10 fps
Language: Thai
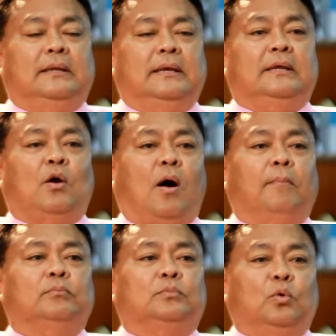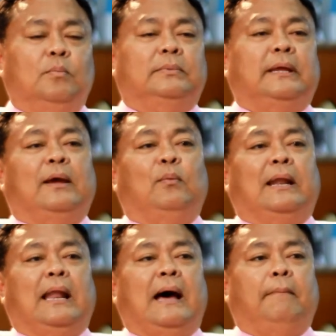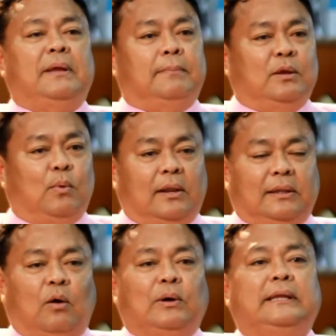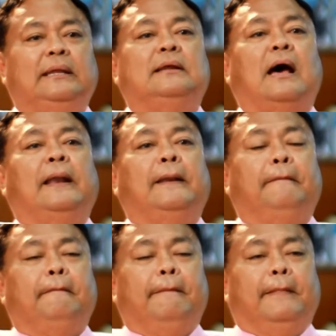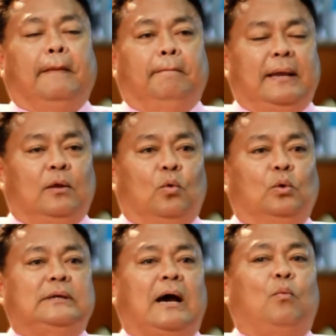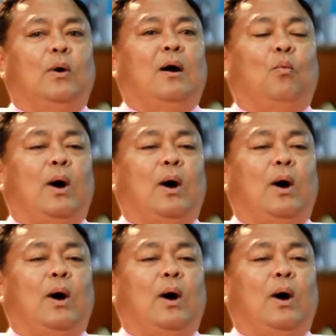ที่ยอมทุ่มเทเวลาไม่มีวันเสาร์อาทิตย์กันไม่รู้จักว่า